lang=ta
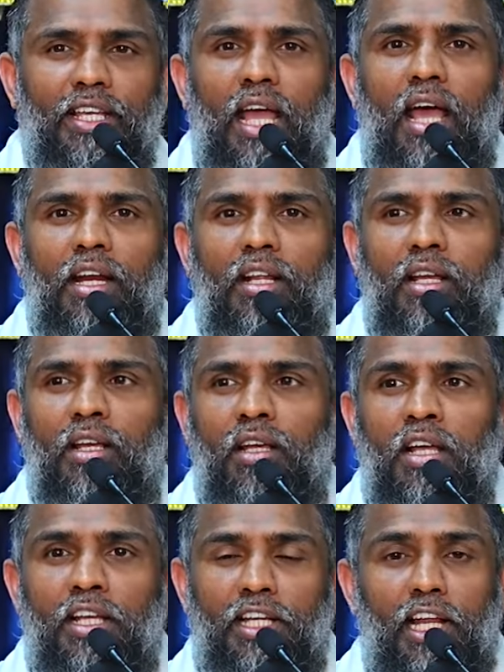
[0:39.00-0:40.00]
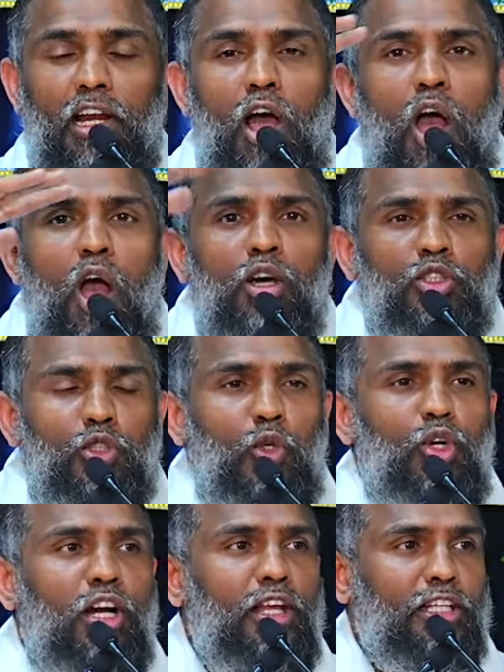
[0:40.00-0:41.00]
யாரு எல்லா
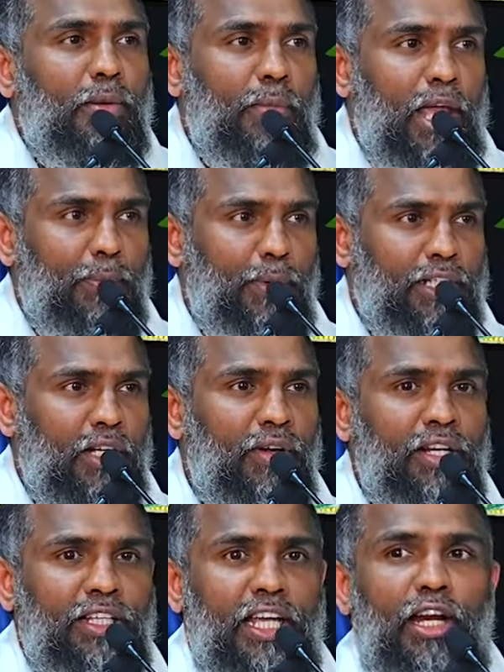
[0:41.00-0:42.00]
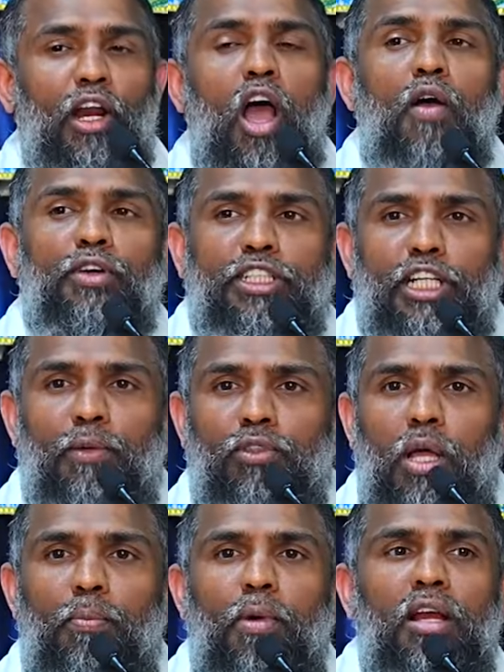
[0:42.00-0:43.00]
சூழ்நிலைக்கும் மேற்பட்டவர் எல்லாவற்றையும்
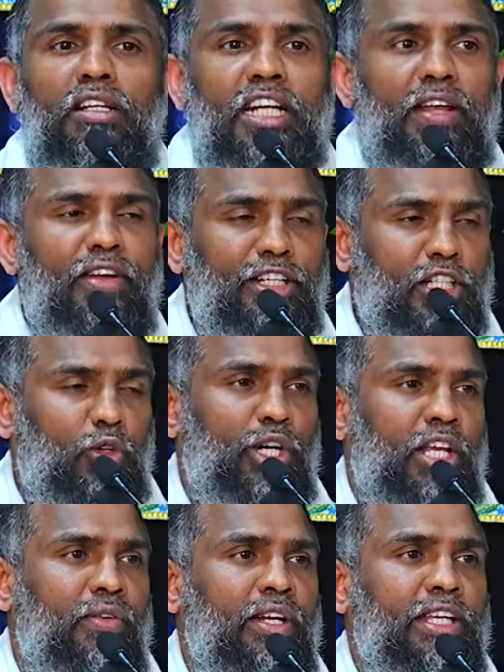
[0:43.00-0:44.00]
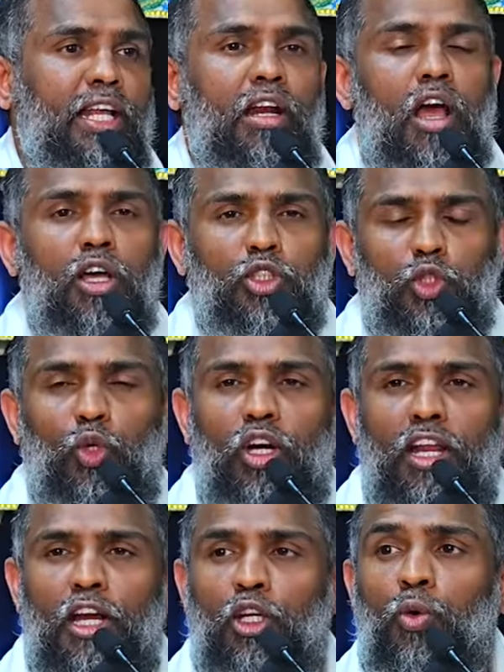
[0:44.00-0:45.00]
தம்மால் நிறைவேற்றக்கூடியவர் எல்லா
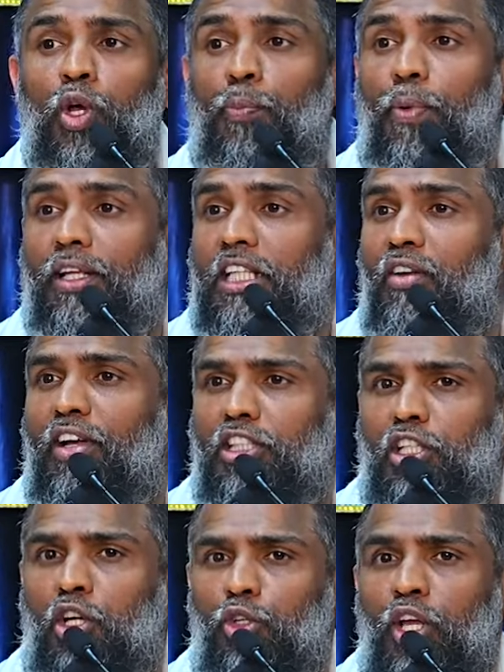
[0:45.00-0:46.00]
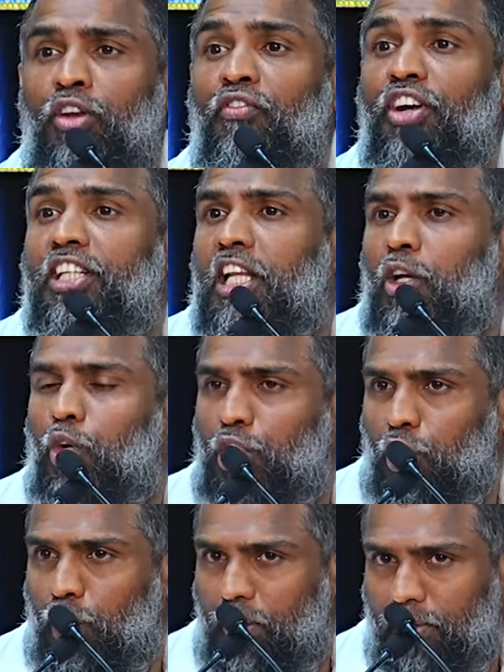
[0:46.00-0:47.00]
சூழ்நிலைகளுக்கும் ஒரு பதில் வைத்திருக்கக்கூடியவர் விடுதலை
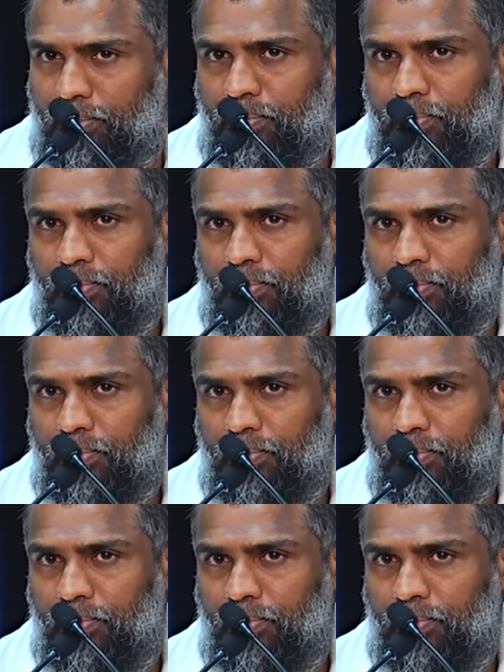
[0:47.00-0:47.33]
கொடுக்கக்கூடியவர்